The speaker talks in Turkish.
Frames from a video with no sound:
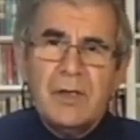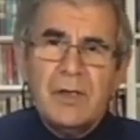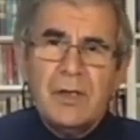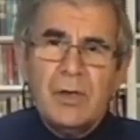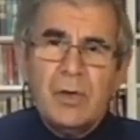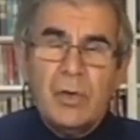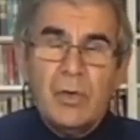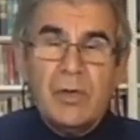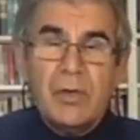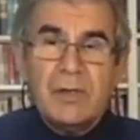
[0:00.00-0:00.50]

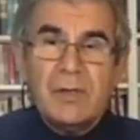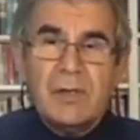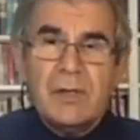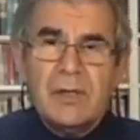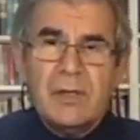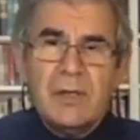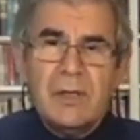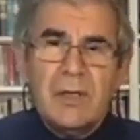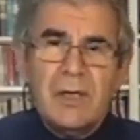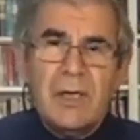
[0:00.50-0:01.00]

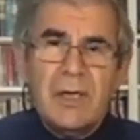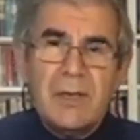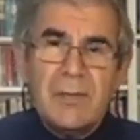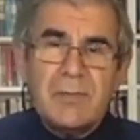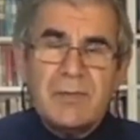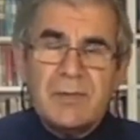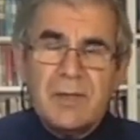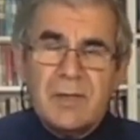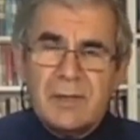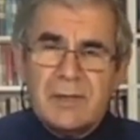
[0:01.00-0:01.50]
Orada
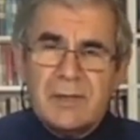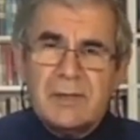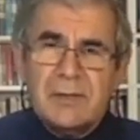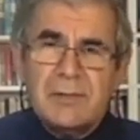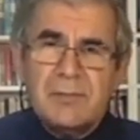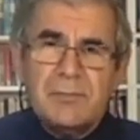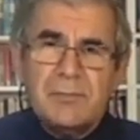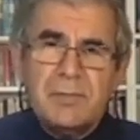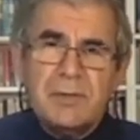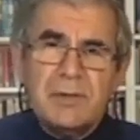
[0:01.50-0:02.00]

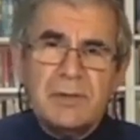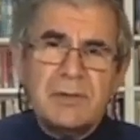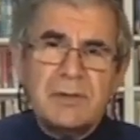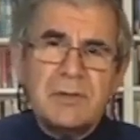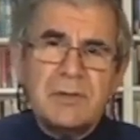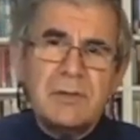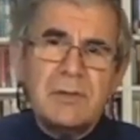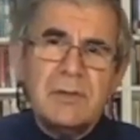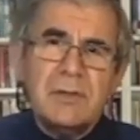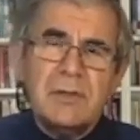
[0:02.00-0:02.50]
anımsadığım
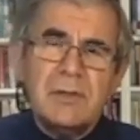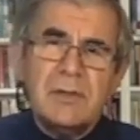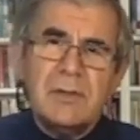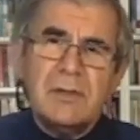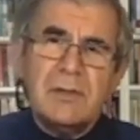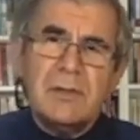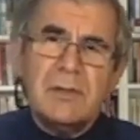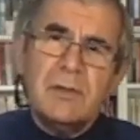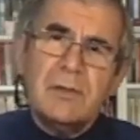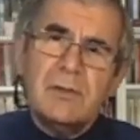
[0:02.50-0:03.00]
bir e,
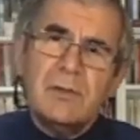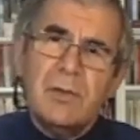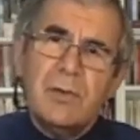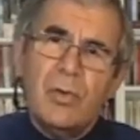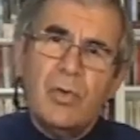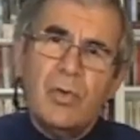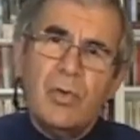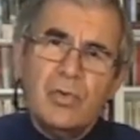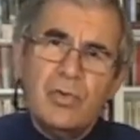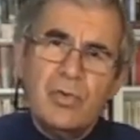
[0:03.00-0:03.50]

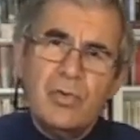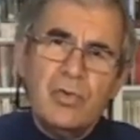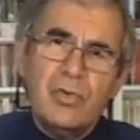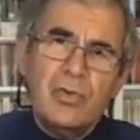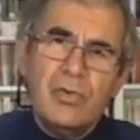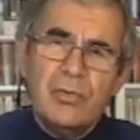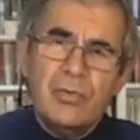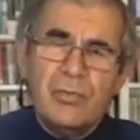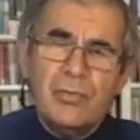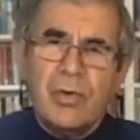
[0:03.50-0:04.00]

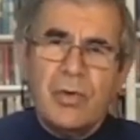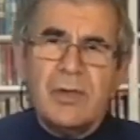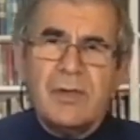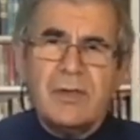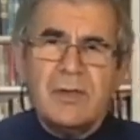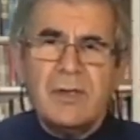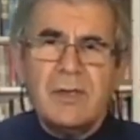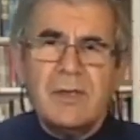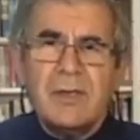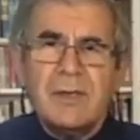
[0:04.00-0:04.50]
olguyu
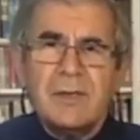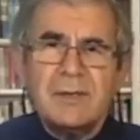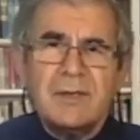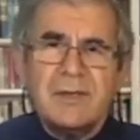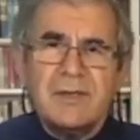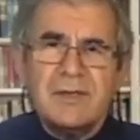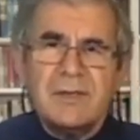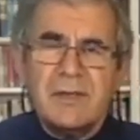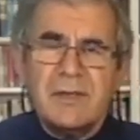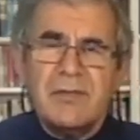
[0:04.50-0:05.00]
burada
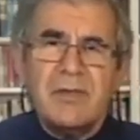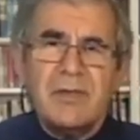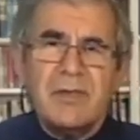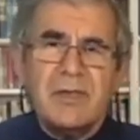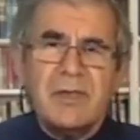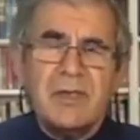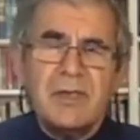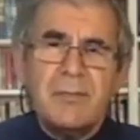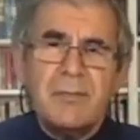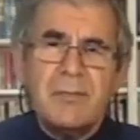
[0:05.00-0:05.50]
kısaca
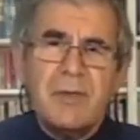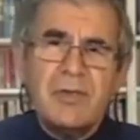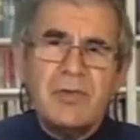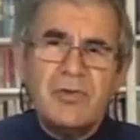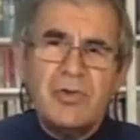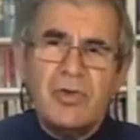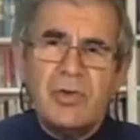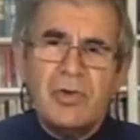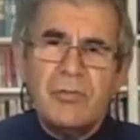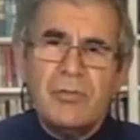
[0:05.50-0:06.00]
ifade etmek
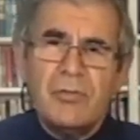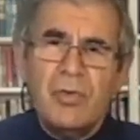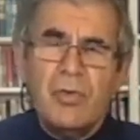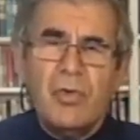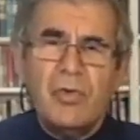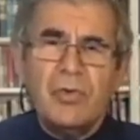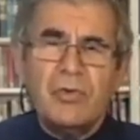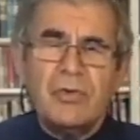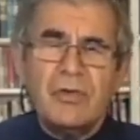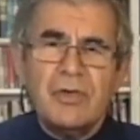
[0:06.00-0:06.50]
istiyorum. O
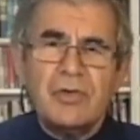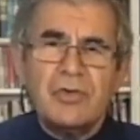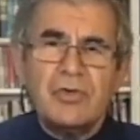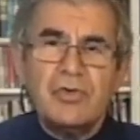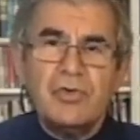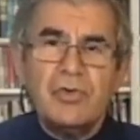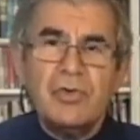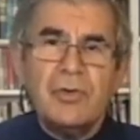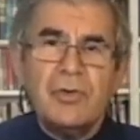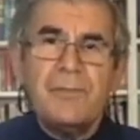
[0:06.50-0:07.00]
olgu da
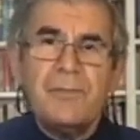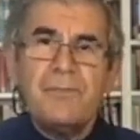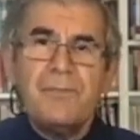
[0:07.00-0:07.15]
şu.